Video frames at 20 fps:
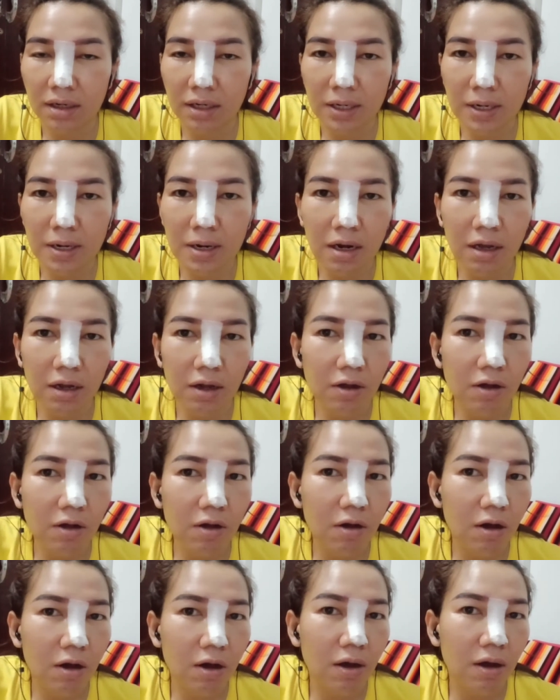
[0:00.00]
แล้วก็
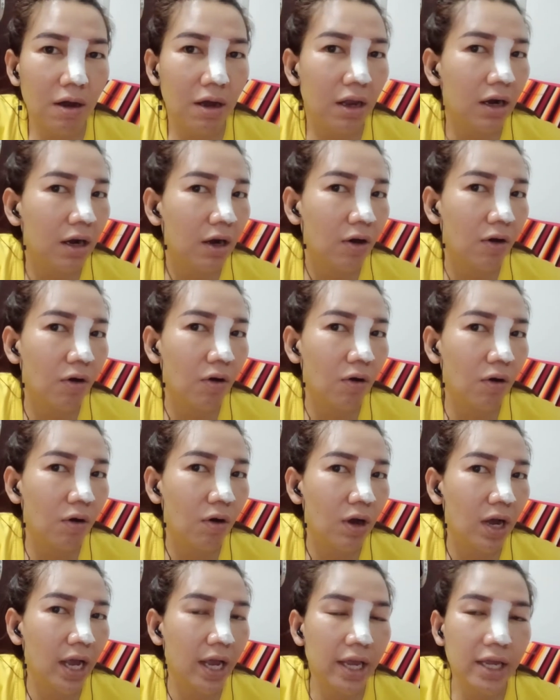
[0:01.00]
รอ
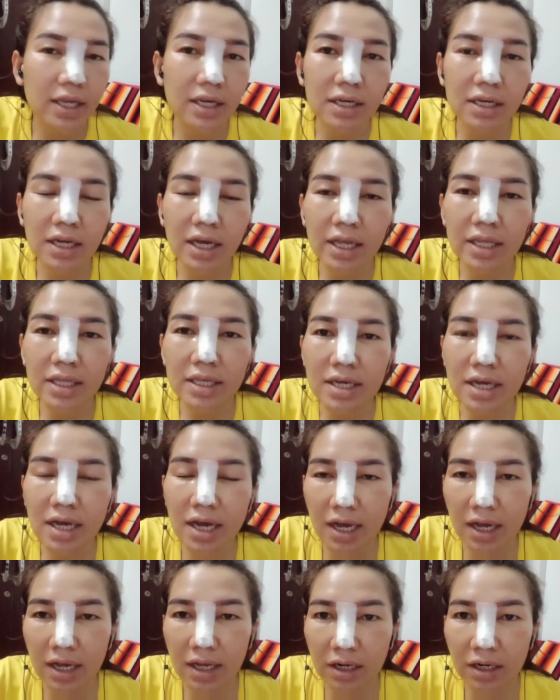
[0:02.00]
ให้เนื้อเยื่อ
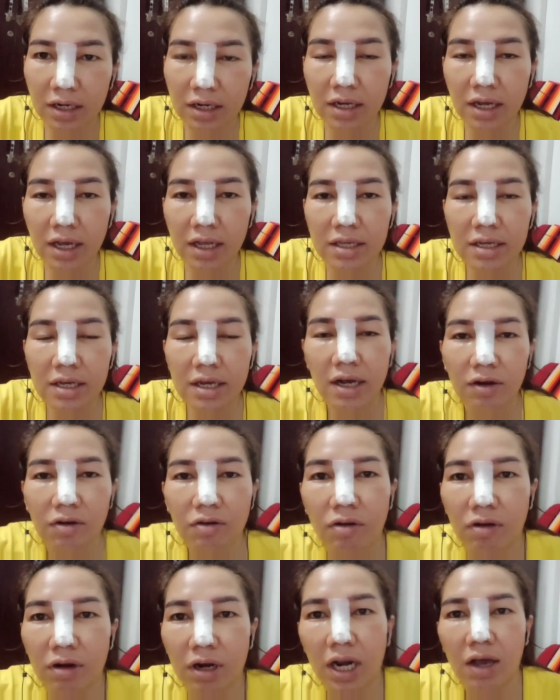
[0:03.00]
เนื้อเยื่อของ
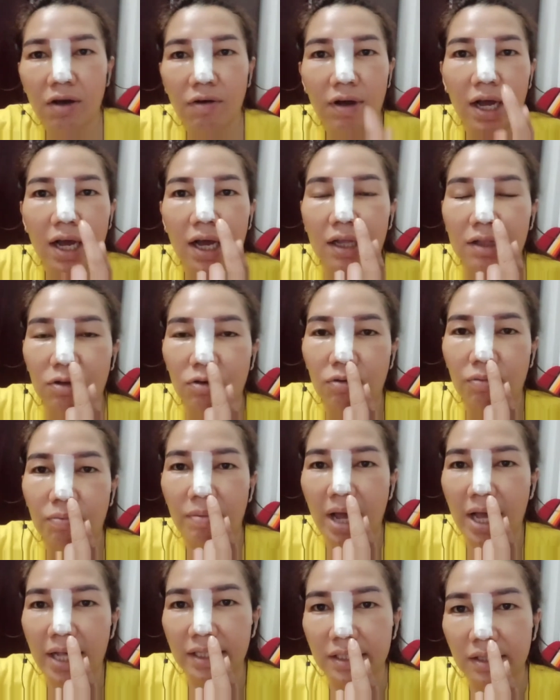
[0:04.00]
เราอะค่ะ ตรงปลาย
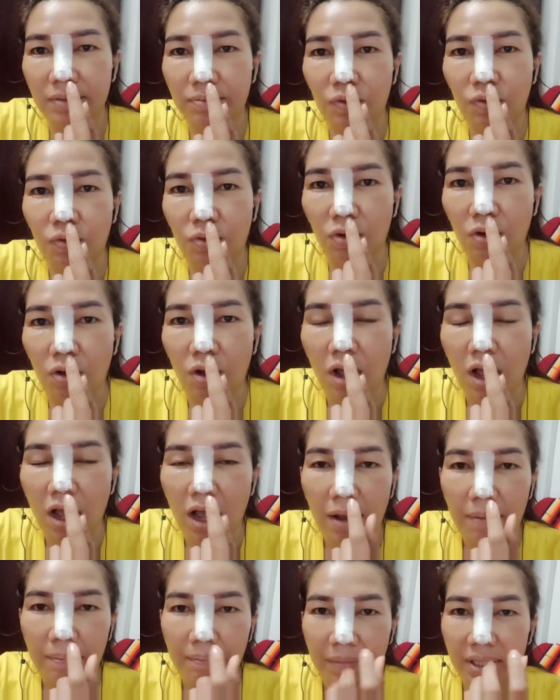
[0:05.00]
จมูกเนาะ
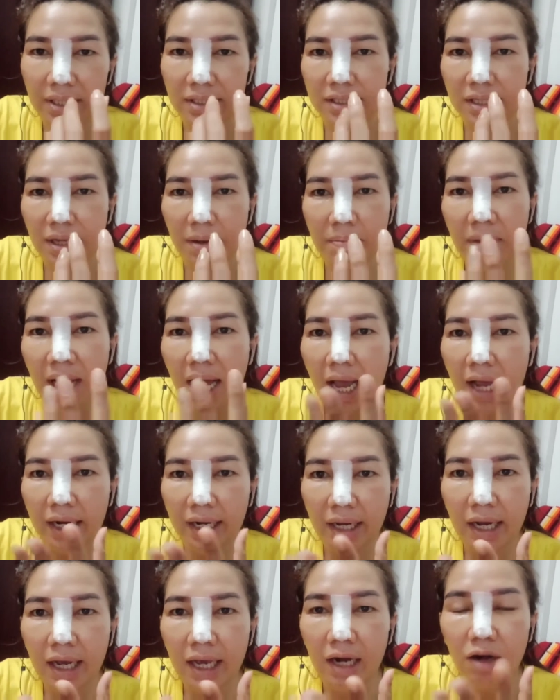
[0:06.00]
มันจะบางนะ
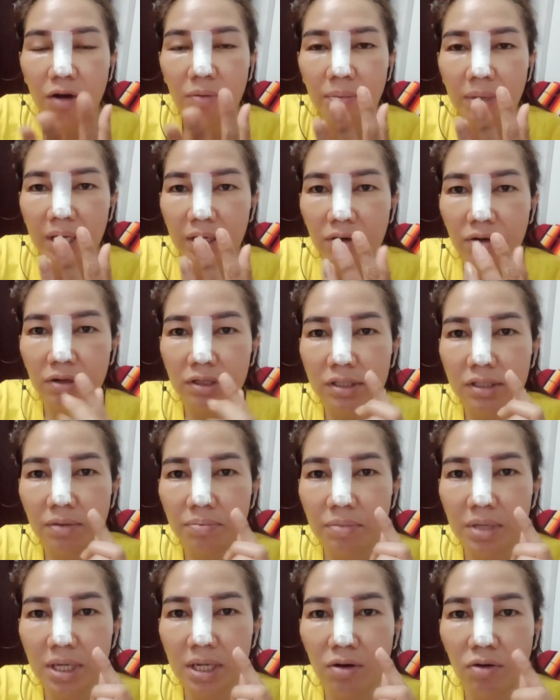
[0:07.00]
คะ แล้วมันก็จะมี
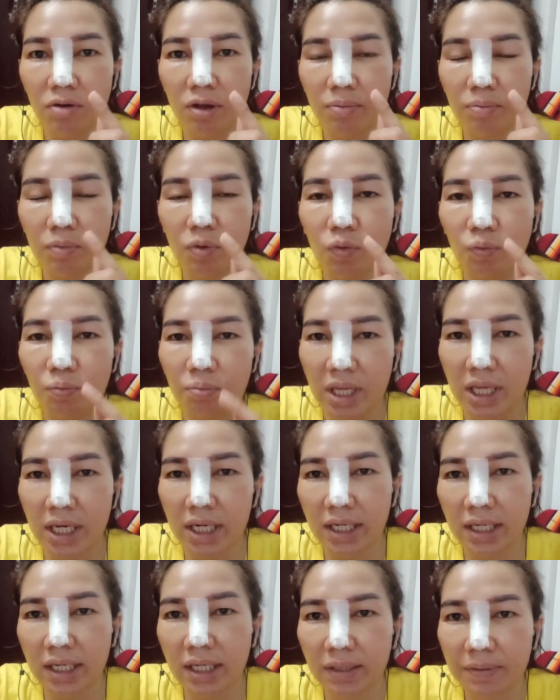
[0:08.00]
รอยบุ๋มนิดนึ
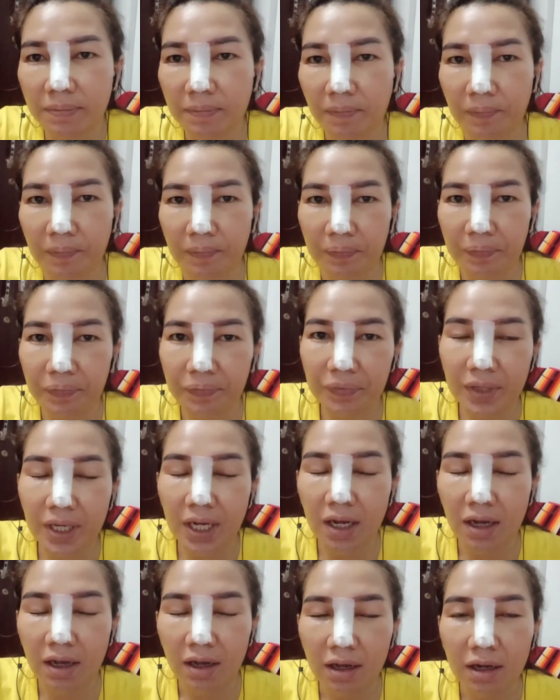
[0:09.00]
ง
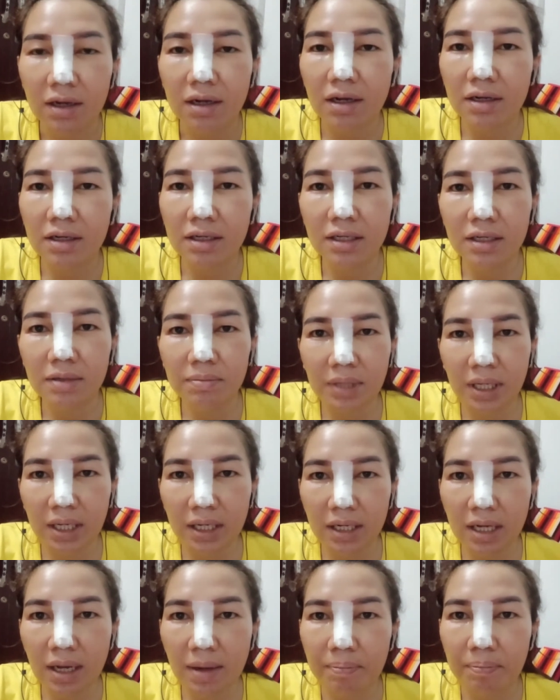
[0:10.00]
ก็คือเหมือน
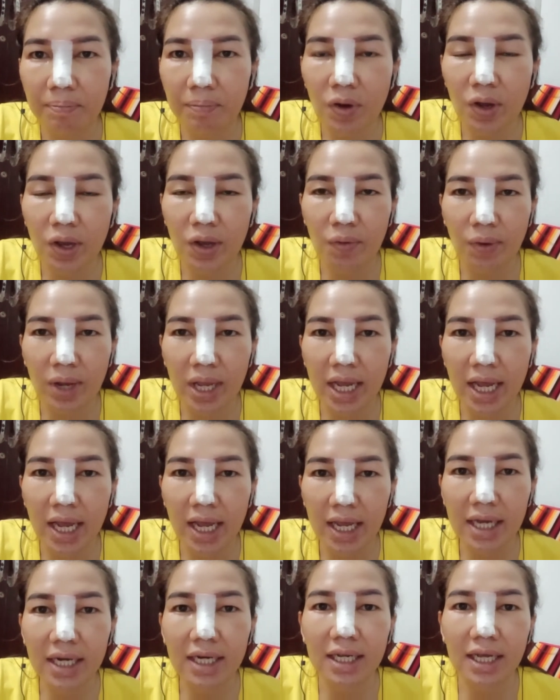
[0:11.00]
กับปล่อยไว้ให้
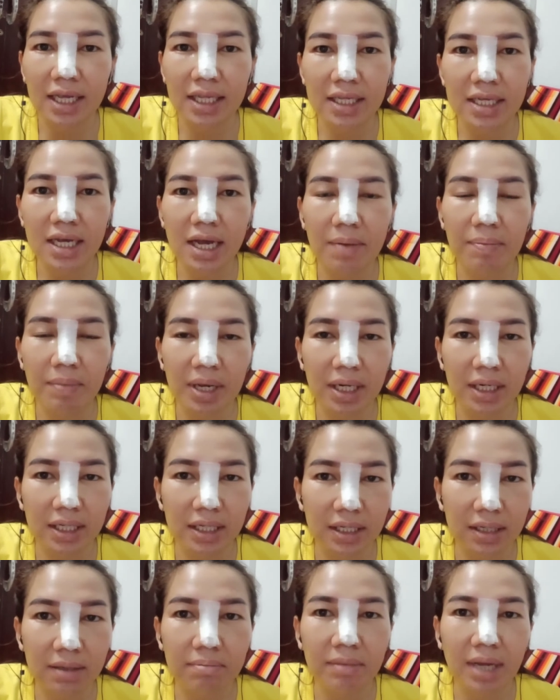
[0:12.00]
เนื้อเยื่อมันขึ้น
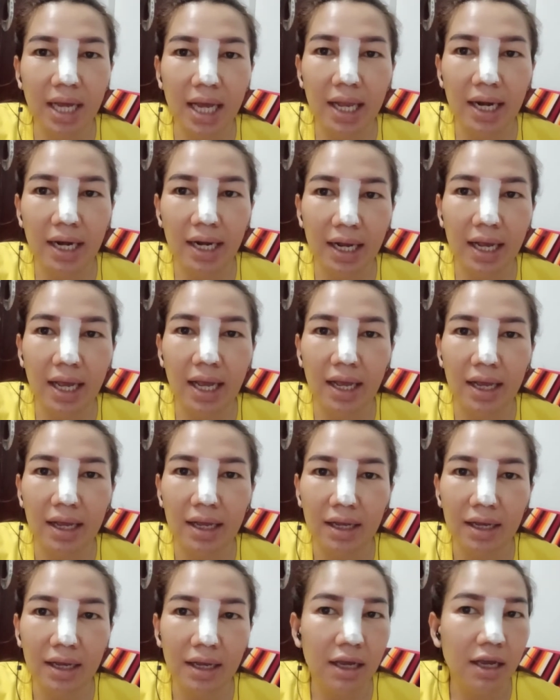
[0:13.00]
มานะคะ
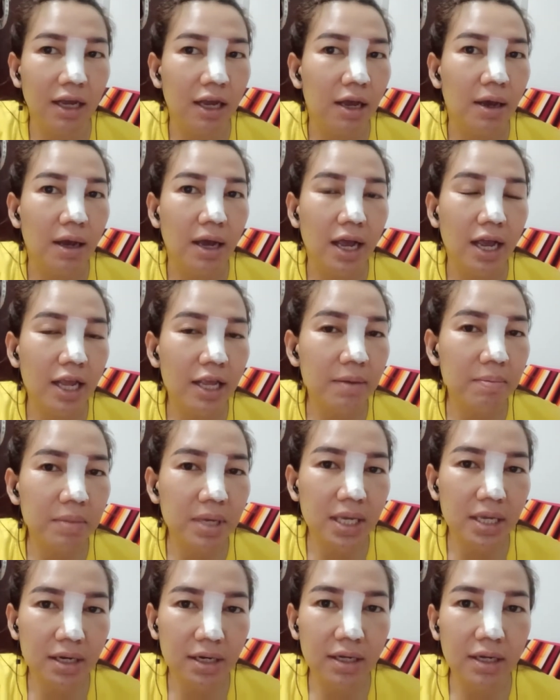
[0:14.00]
ให้มี
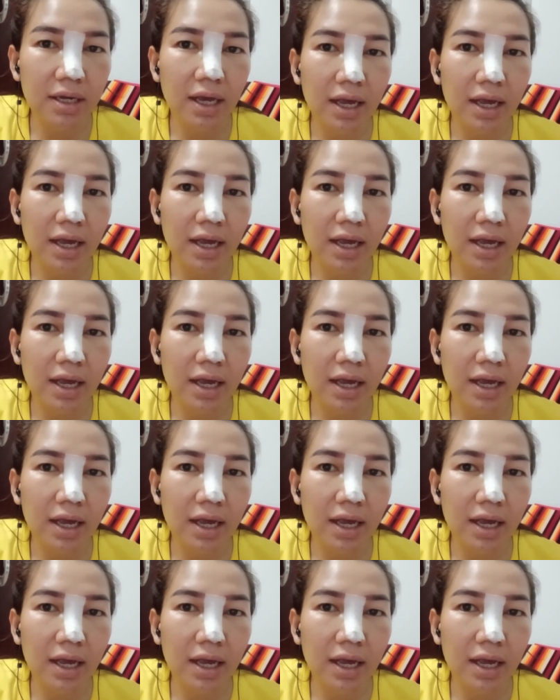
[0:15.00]
เนื้อ